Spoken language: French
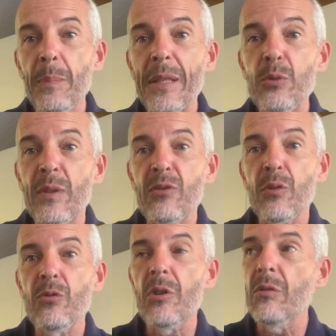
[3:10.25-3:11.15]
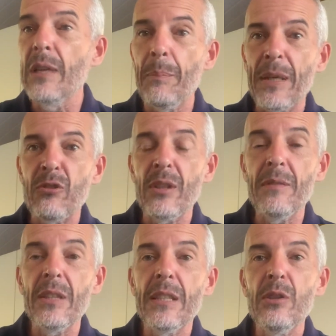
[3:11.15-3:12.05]
j'ai près de 60 ans, la personne
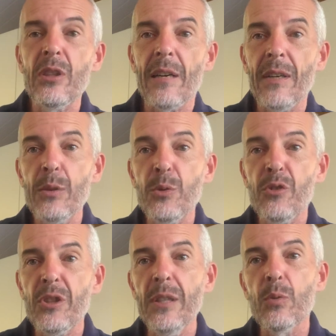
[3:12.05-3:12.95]
avec qui je travaille aussi,